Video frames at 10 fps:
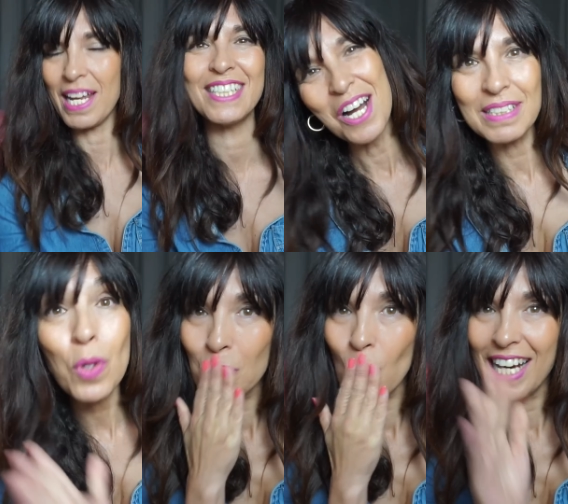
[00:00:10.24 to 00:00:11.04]

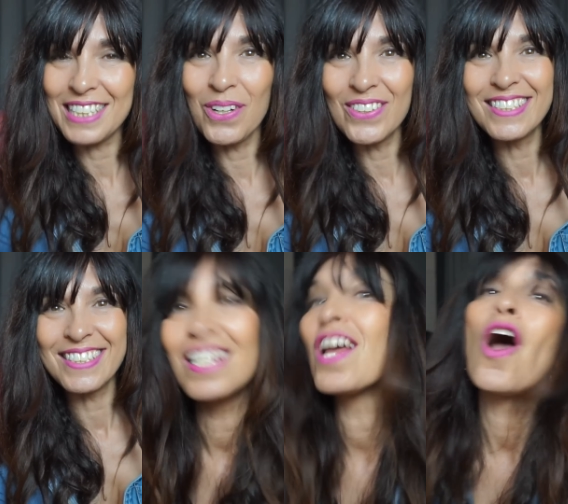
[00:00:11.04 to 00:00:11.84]

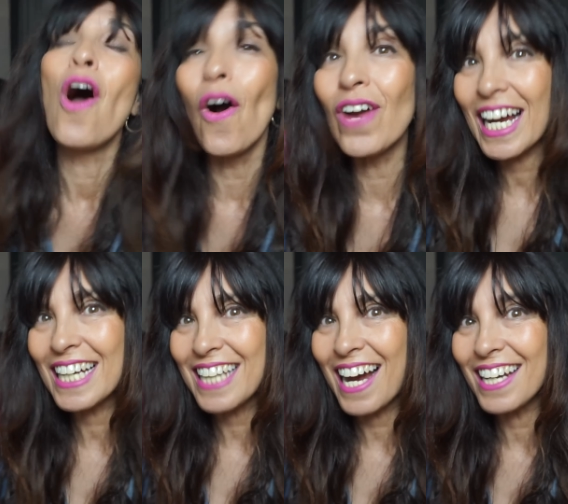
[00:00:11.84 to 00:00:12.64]
Mm. Hola, ¿qué
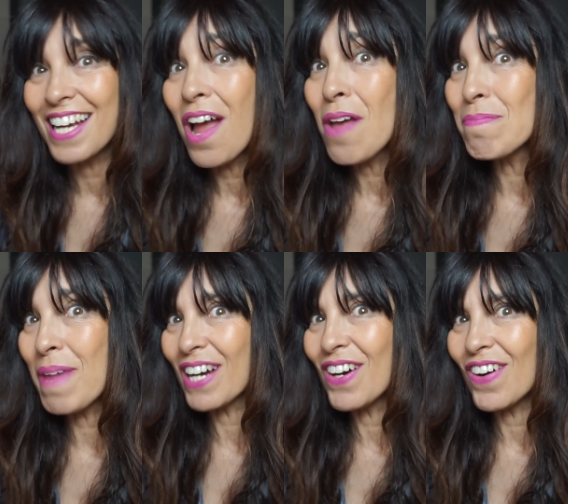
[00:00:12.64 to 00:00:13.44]
tal?
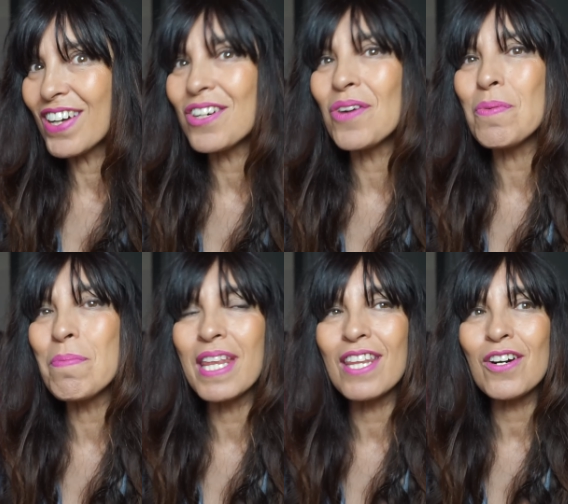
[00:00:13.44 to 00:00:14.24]
Vengo hoy con un
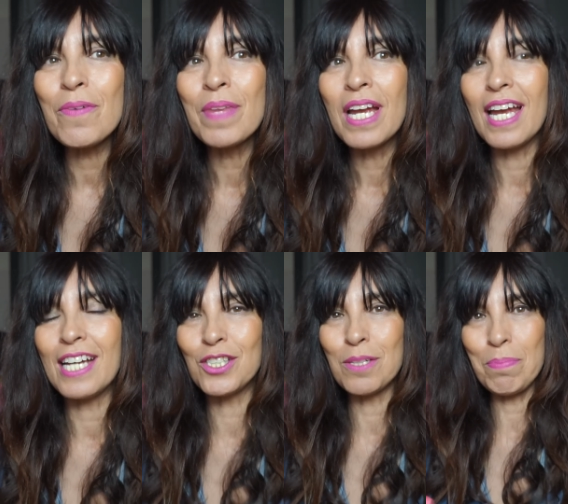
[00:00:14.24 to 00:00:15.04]
vídeo
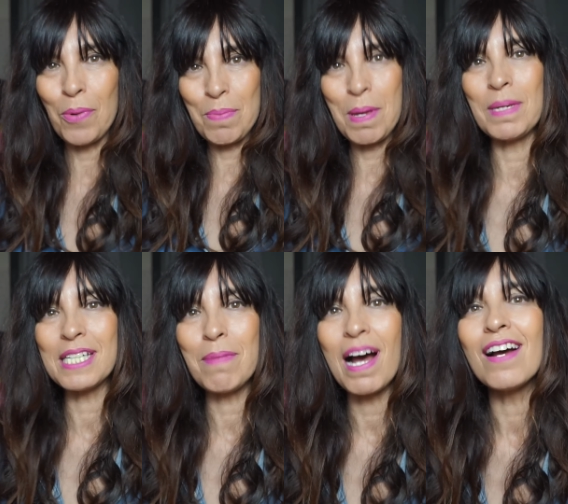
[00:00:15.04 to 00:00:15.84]
hecho por mí
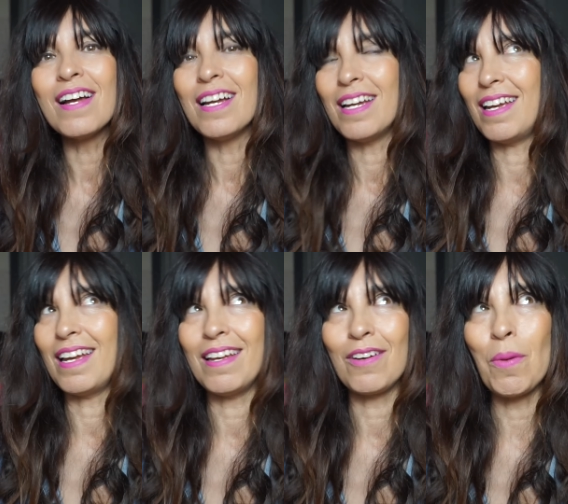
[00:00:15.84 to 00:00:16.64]
misma
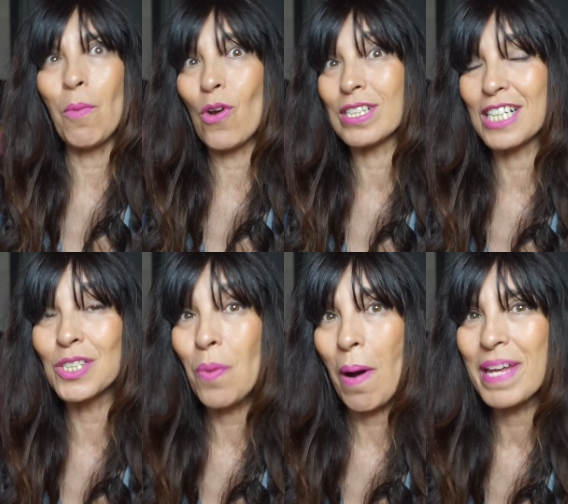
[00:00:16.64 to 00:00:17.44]
eh, como los que
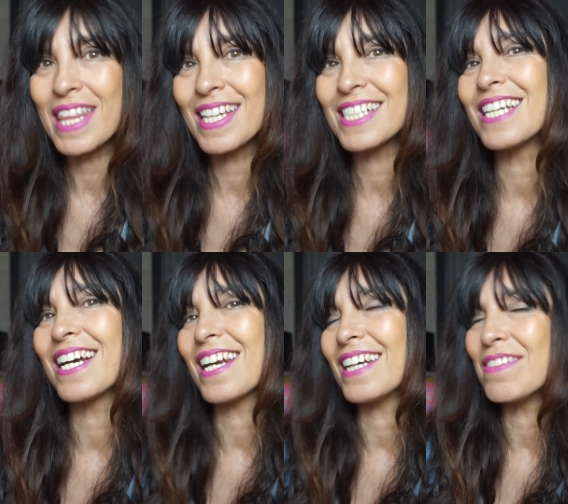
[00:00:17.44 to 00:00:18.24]
subo a veces, de
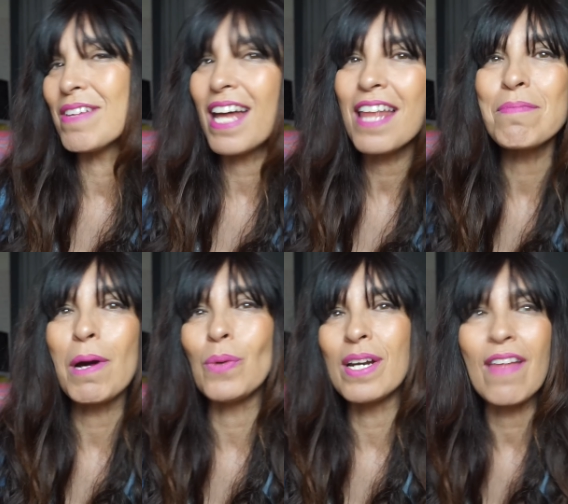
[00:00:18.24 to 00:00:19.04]
creatividad, de
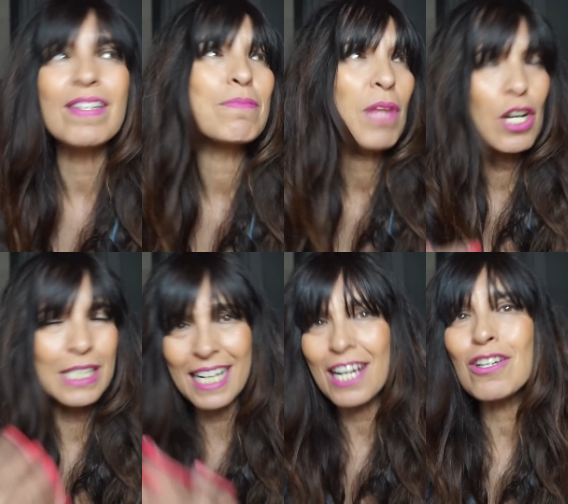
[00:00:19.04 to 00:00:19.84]
manualidades.
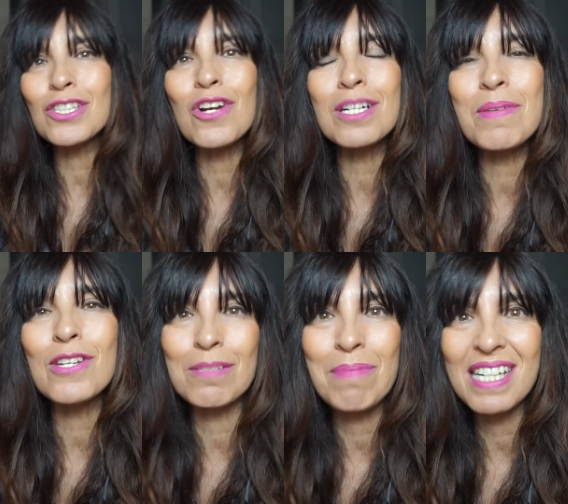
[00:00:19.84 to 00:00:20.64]
Sé que no son los
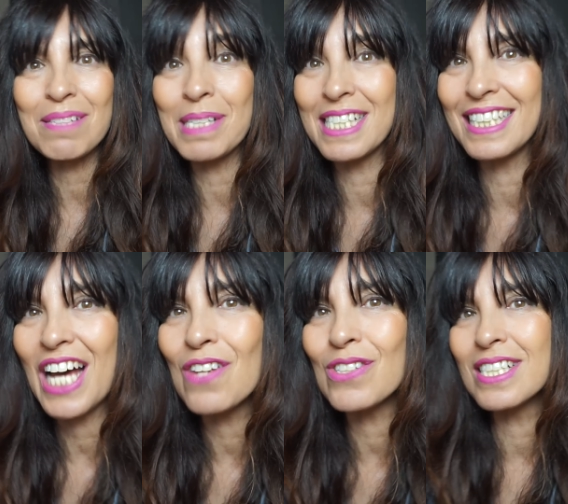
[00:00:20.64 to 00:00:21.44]
vídeos más
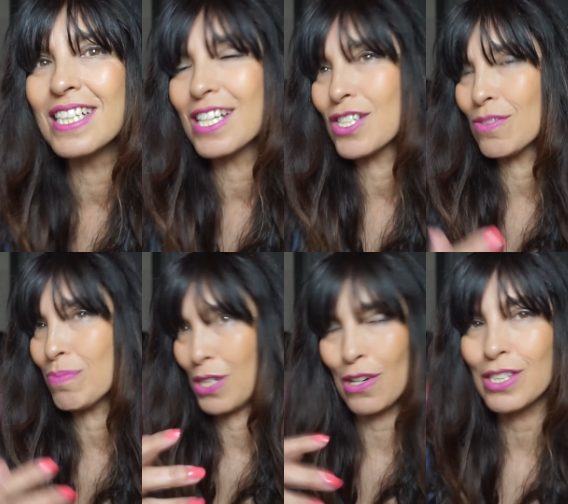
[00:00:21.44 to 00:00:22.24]
visitados, ni que son,
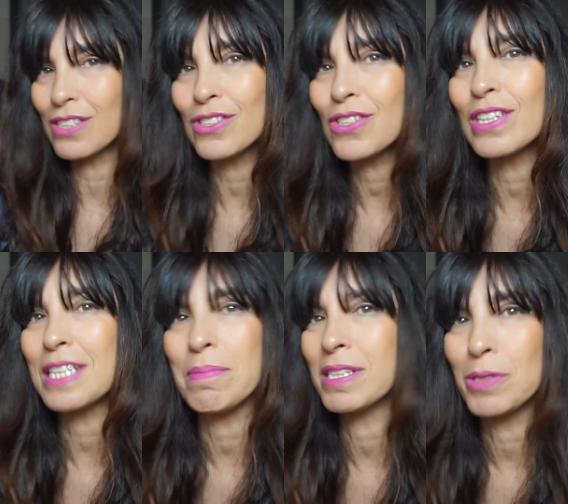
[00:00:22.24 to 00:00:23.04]
bueno, no, son los
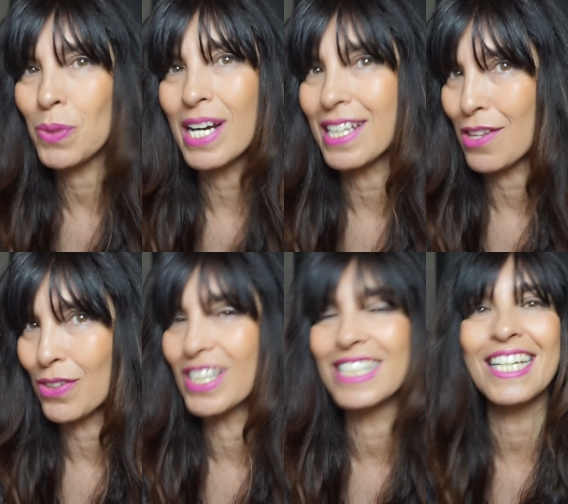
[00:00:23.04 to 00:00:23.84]
que más
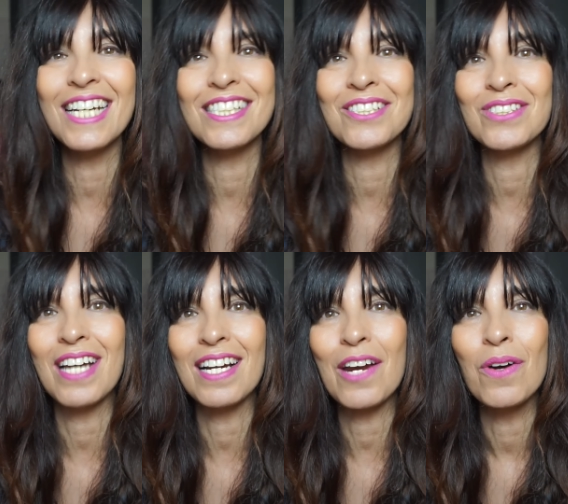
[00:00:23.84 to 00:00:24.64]
visualizaciones tienen, eso
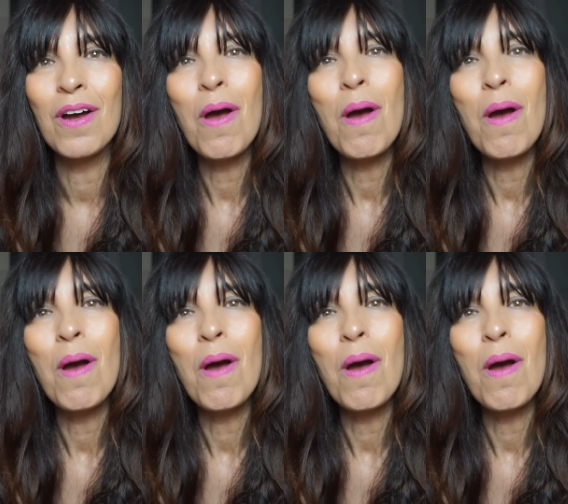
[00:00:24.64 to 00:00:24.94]
está claro,